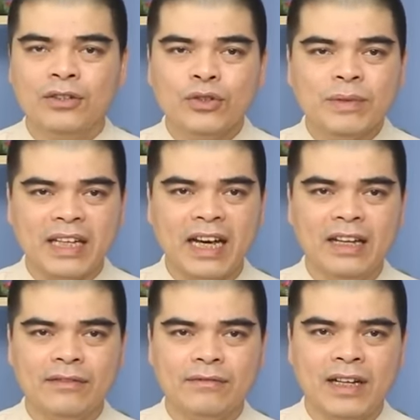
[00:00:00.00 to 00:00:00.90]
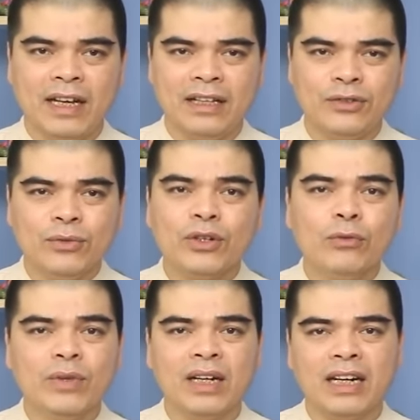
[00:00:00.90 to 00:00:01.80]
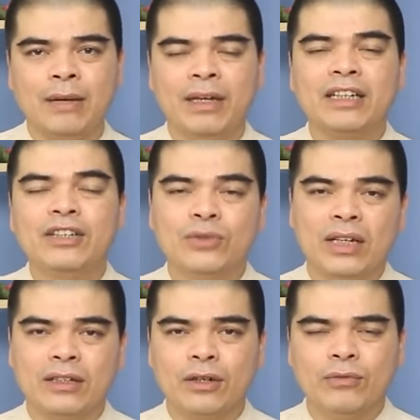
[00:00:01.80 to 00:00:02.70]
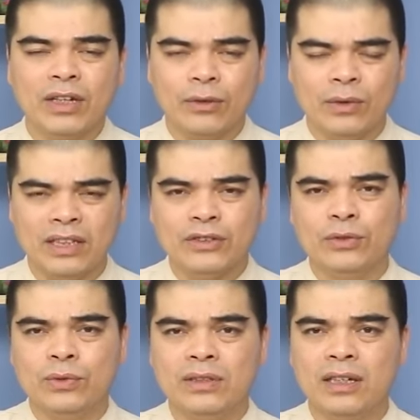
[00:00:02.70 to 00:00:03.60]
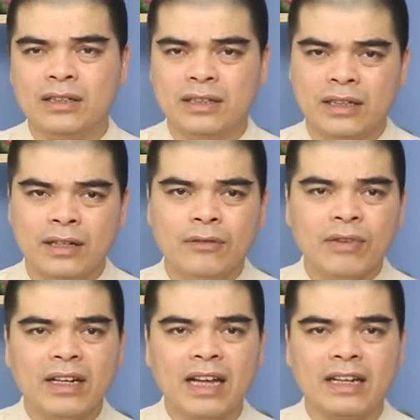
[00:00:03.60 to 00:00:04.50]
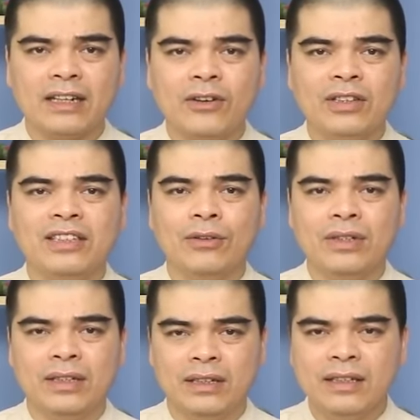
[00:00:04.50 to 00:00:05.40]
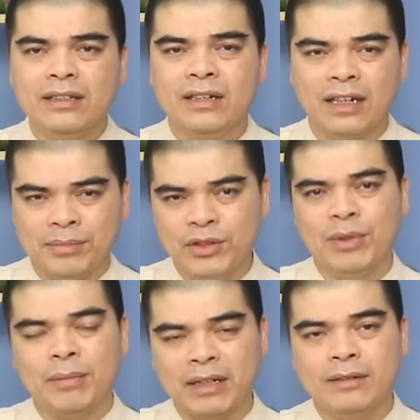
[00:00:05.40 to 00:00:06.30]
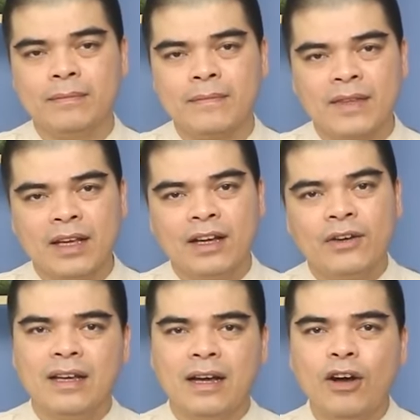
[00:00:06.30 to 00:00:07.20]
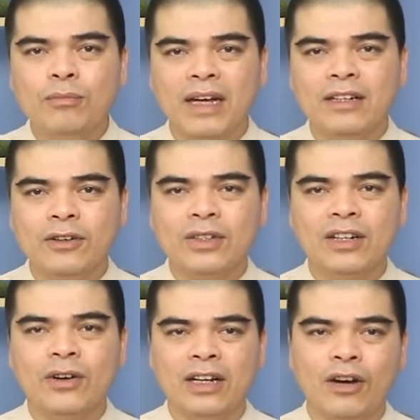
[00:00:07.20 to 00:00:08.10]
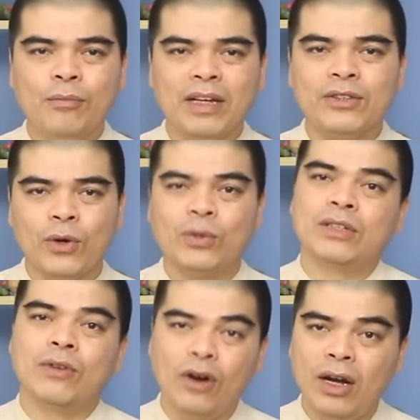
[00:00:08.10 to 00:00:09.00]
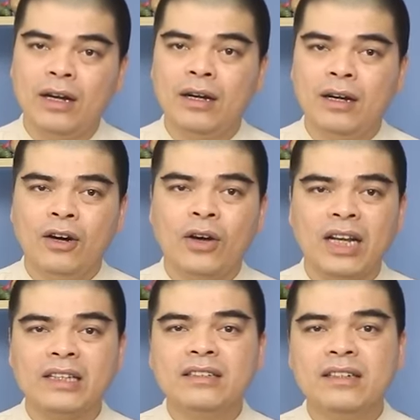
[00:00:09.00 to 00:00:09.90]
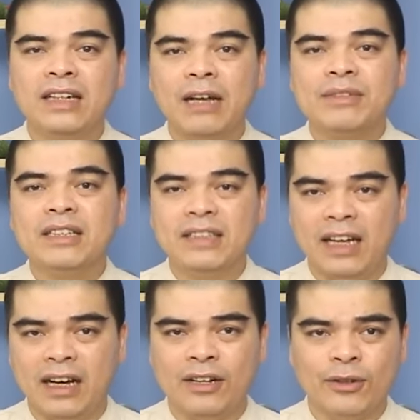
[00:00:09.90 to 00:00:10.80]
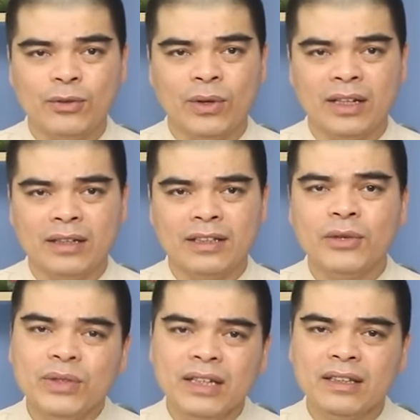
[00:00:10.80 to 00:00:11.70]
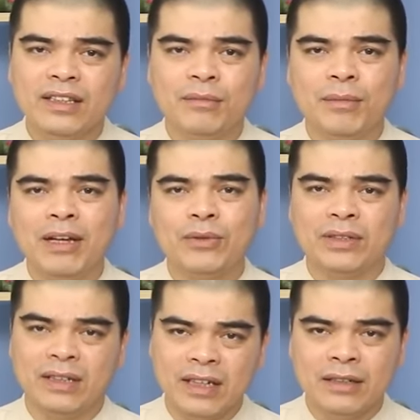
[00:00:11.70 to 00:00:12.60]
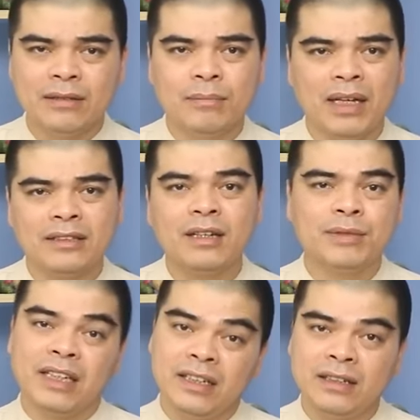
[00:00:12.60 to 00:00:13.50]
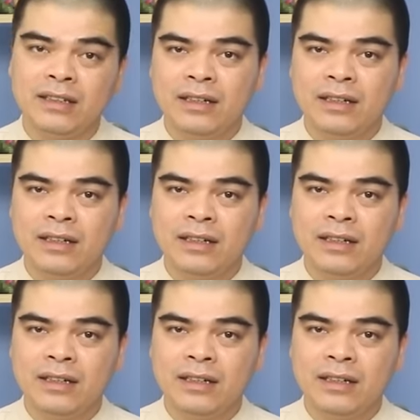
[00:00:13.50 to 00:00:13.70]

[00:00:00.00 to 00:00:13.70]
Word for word: giúp giải hạn và giúp cho công việc làm ăn kinh doanh, công việc của gia chủ được gì phát đạt, con cháu thì đi đường gặp nhiều may mắn. Ông mãnh còn được gọi là ông mãnh tổ của dòng họ. Họ là những người nam chết trẻ ở độ tuổi thiếu niên từ mười ba tuổi trở lên mà chưa lập gia đình.